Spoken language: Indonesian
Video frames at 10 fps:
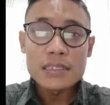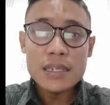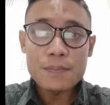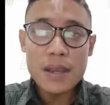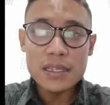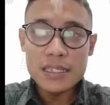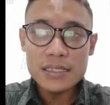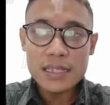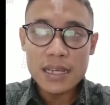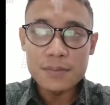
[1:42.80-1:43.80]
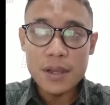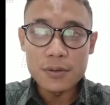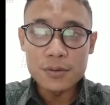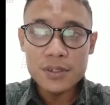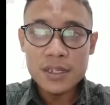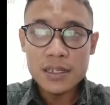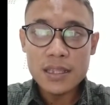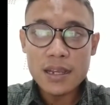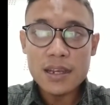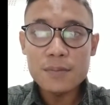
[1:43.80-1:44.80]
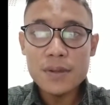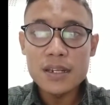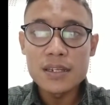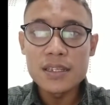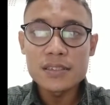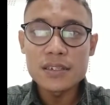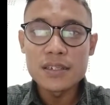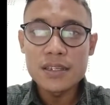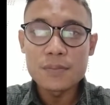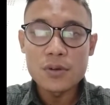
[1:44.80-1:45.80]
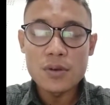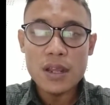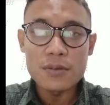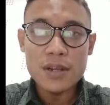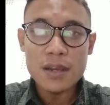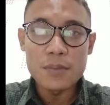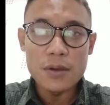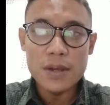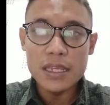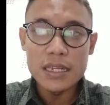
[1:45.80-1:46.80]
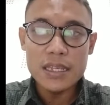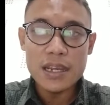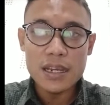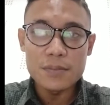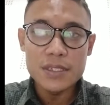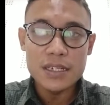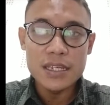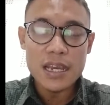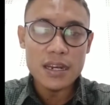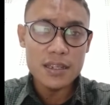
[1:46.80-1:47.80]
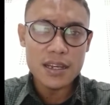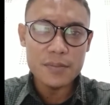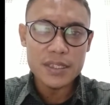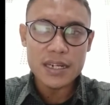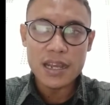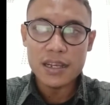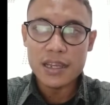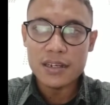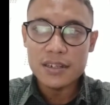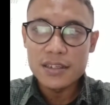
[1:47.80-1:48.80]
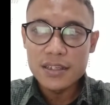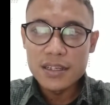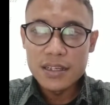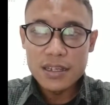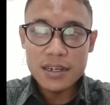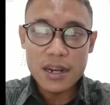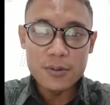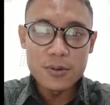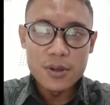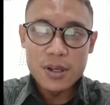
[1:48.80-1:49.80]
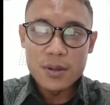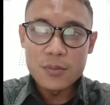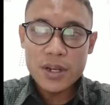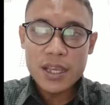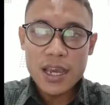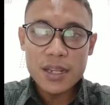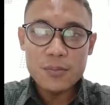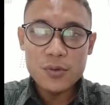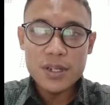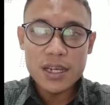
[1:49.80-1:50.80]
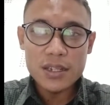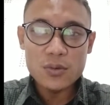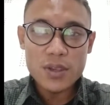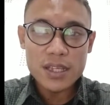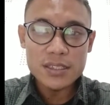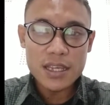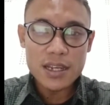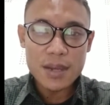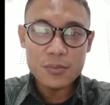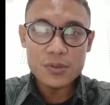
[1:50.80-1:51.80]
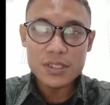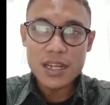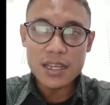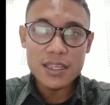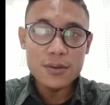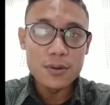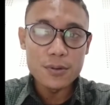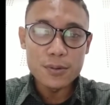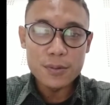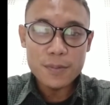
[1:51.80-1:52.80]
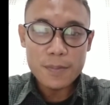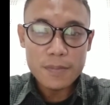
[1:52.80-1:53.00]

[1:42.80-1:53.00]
Setiap pagi saat bangun, katakan pada diri sendiri berulang-ulang bahwa ini akan menjadi hari yang menyenangkan. Lalu, mulai harimu dengan tugas yang kamu senangi dulu.